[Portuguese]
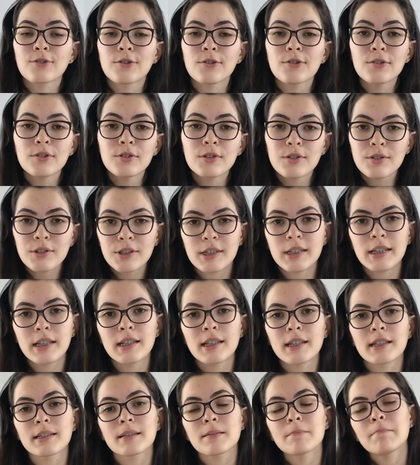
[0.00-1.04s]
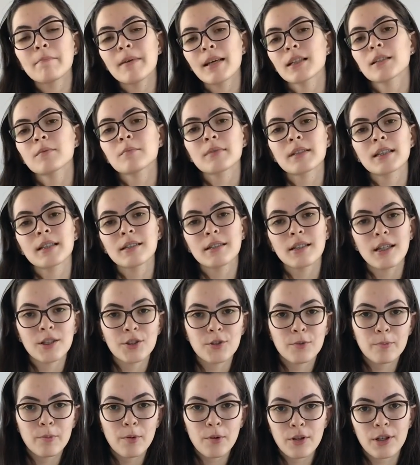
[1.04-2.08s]
todos os dias, mesmo que
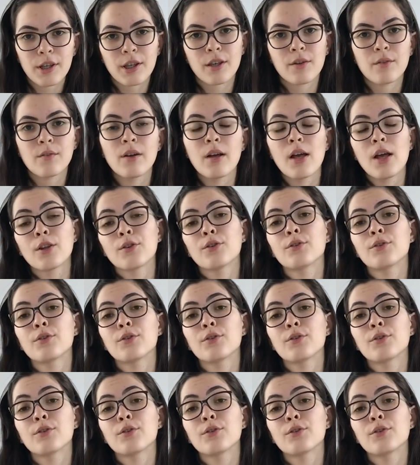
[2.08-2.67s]
seja um pouquinho,